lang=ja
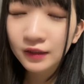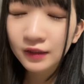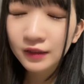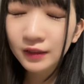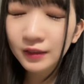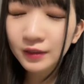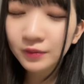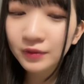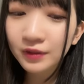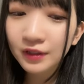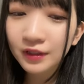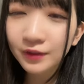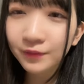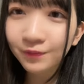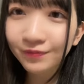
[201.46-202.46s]
久しぶり
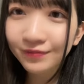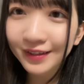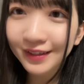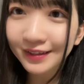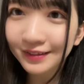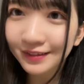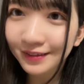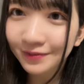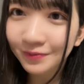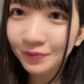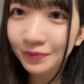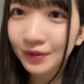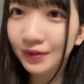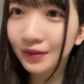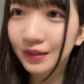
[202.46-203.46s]
に会えて
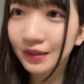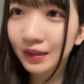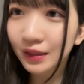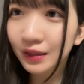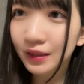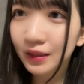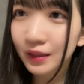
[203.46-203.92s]
嬉しかっ